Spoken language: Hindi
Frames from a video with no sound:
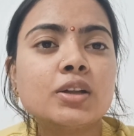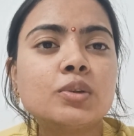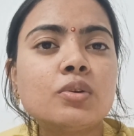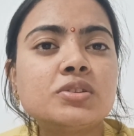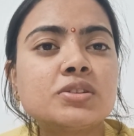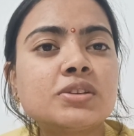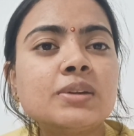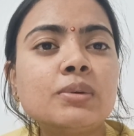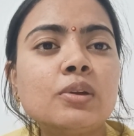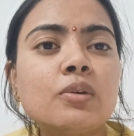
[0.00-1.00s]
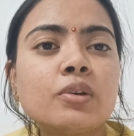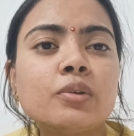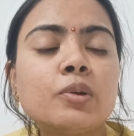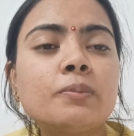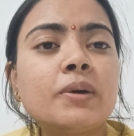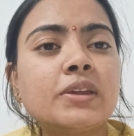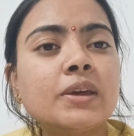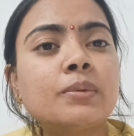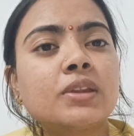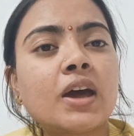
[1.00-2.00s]
तो जितने भी लोग यूट्यूब पर ये
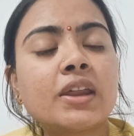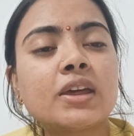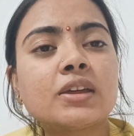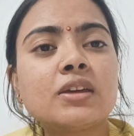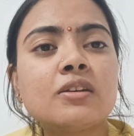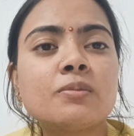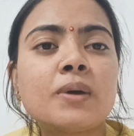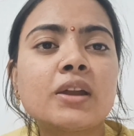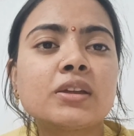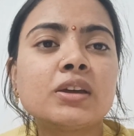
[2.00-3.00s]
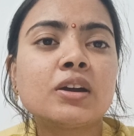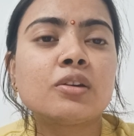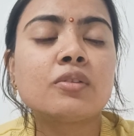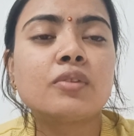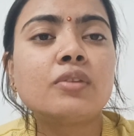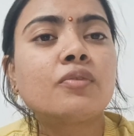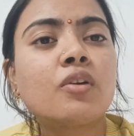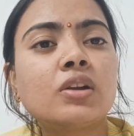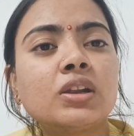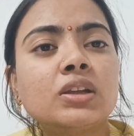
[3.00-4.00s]
बता रहे हैं कि इस बार की कट ऑफ वन
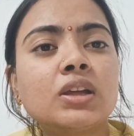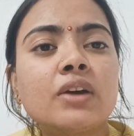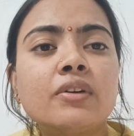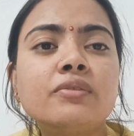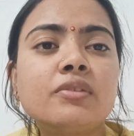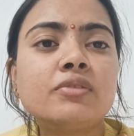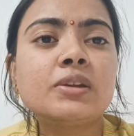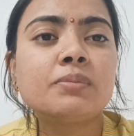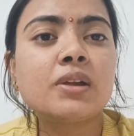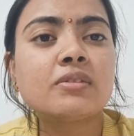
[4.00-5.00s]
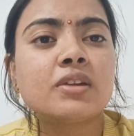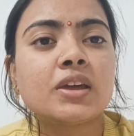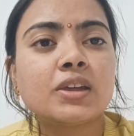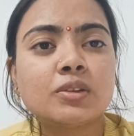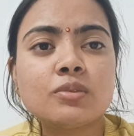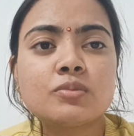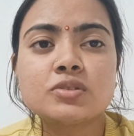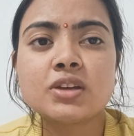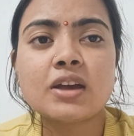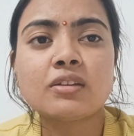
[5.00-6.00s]
फोर्टी या वन फिफ्टी प्लस रहेगी तो
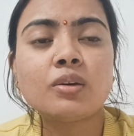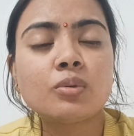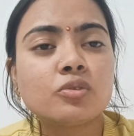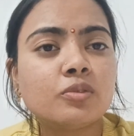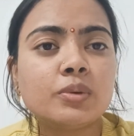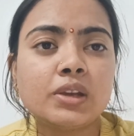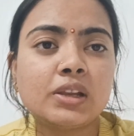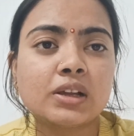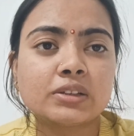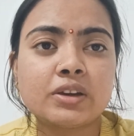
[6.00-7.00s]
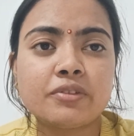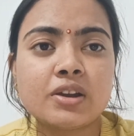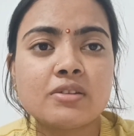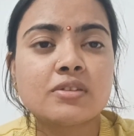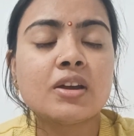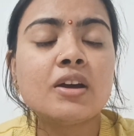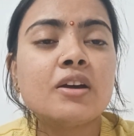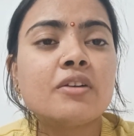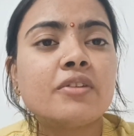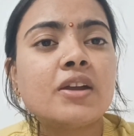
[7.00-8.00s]
मुझे ऐसा कुछ भी नहीं लगता फ्रेंड्स
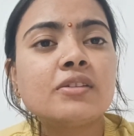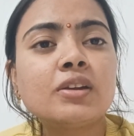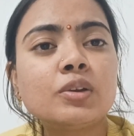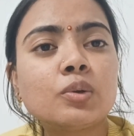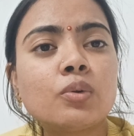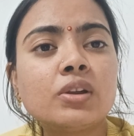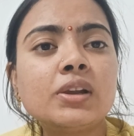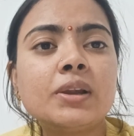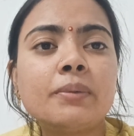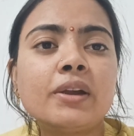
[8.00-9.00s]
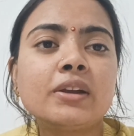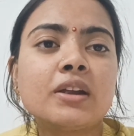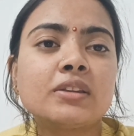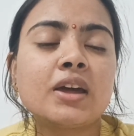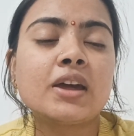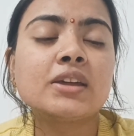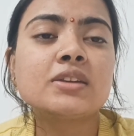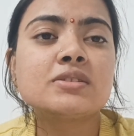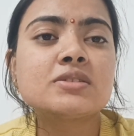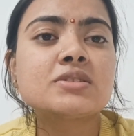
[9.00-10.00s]
फ्रेंड्स ये टोटली डिपेंड करता है कि
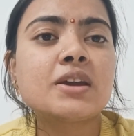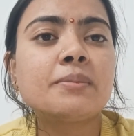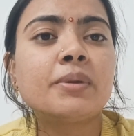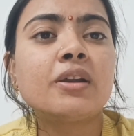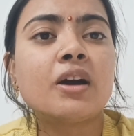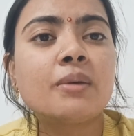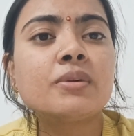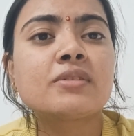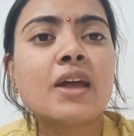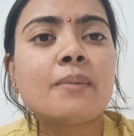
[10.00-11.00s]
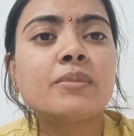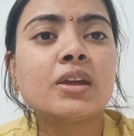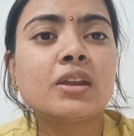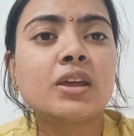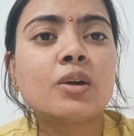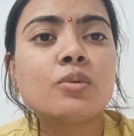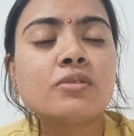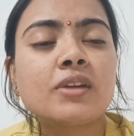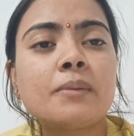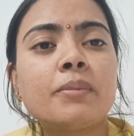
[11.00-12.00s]
जिस टाइम पर हम एग्ज़ाम दे रहे हैं
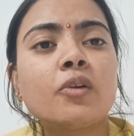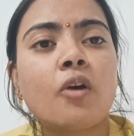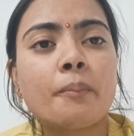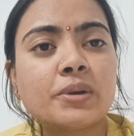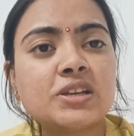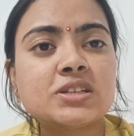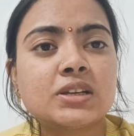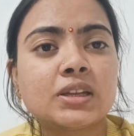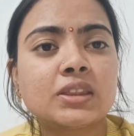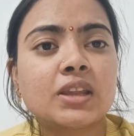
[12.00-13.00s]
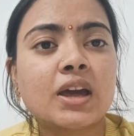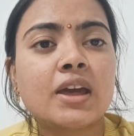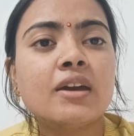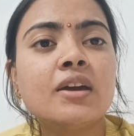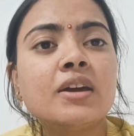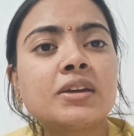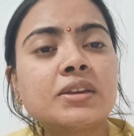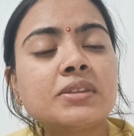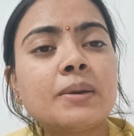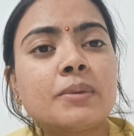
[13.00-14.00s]
उस टाइम पर कंपटीशन कितना है
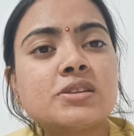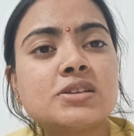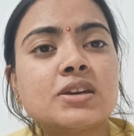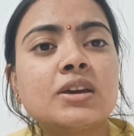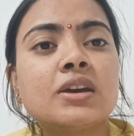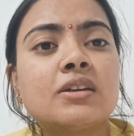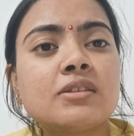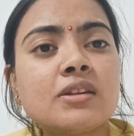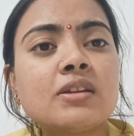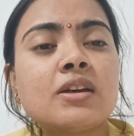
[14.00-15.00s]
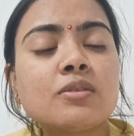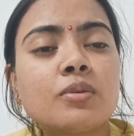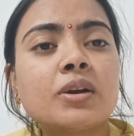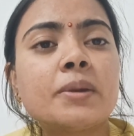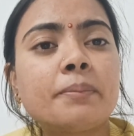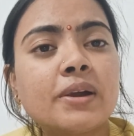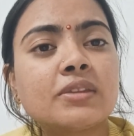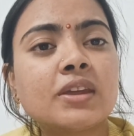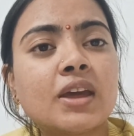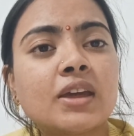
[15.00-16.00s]
कितना बच्चे सीरियस होकर
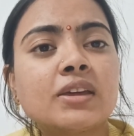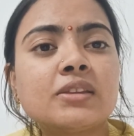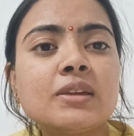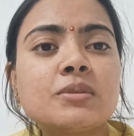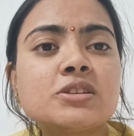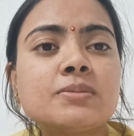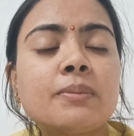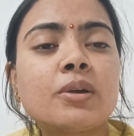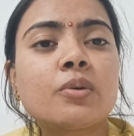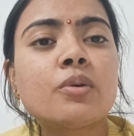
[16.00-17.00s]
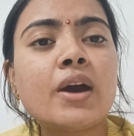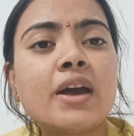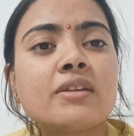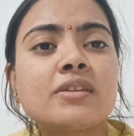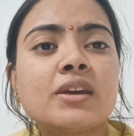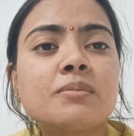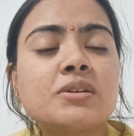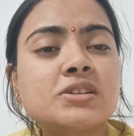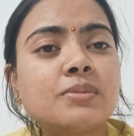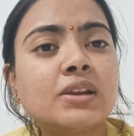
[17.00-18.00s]
पढ़ते हैं कितने बच्चे पेपर को ऐसे ही
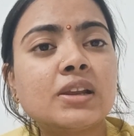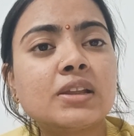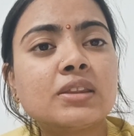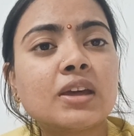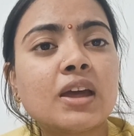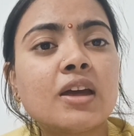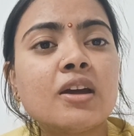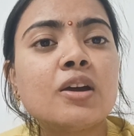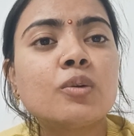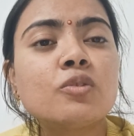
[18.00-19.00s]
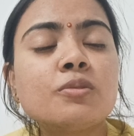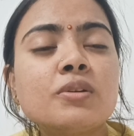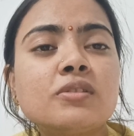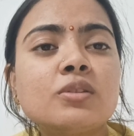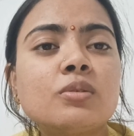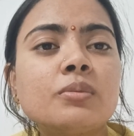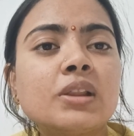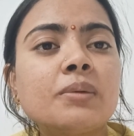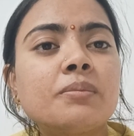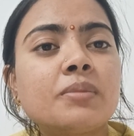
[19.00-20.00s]
मज़े में ले लेते हैं कुछ बच्चे तो
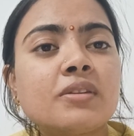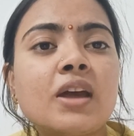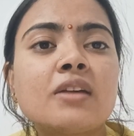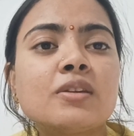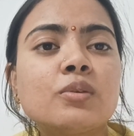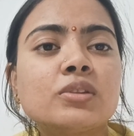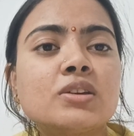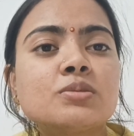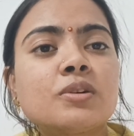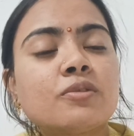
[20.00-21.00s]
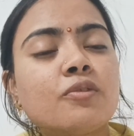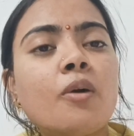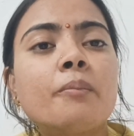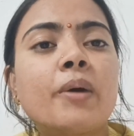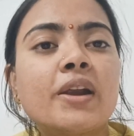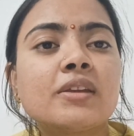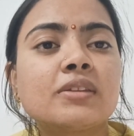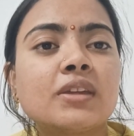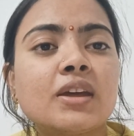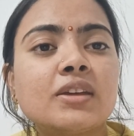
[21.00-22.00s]
मतलब बस ऐसे होते हैं जो बस फॉर्म भर
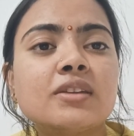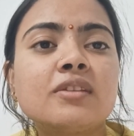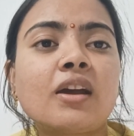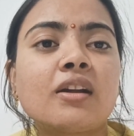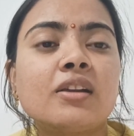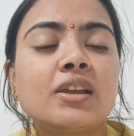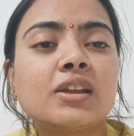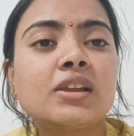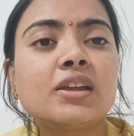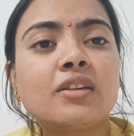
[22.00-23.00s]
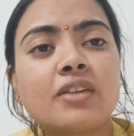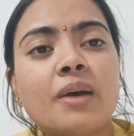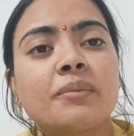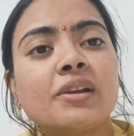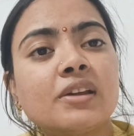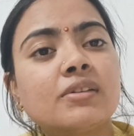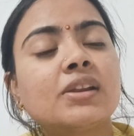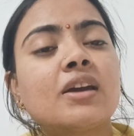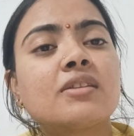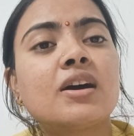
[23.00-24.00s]
देते हैं ये चेक करने के लिए कि एग्ज़ाम का लेवल
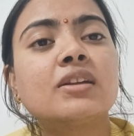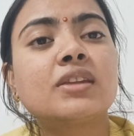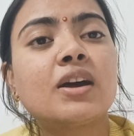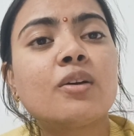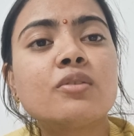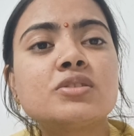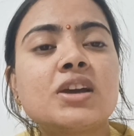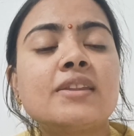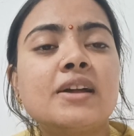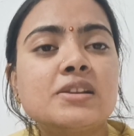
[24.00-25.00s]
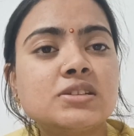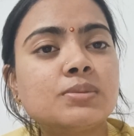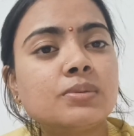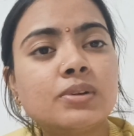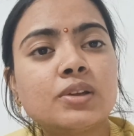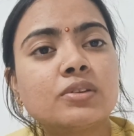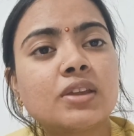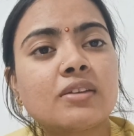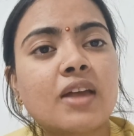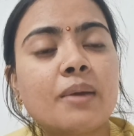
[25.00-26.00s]
कैसा आता है और वो शायद एलिजिबल भी नहीं होते
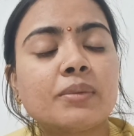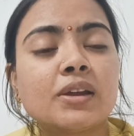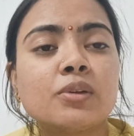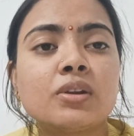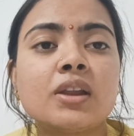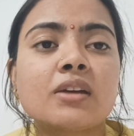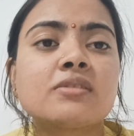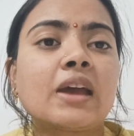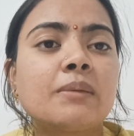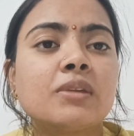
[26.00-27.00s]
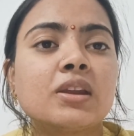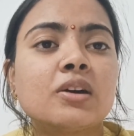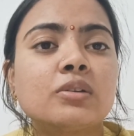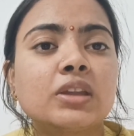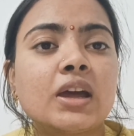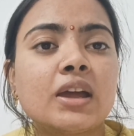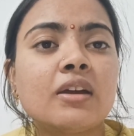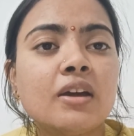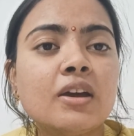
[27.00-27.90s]
एग्ज़ाम के लिए उन्हें नेक्स्ट टाइम देना होता है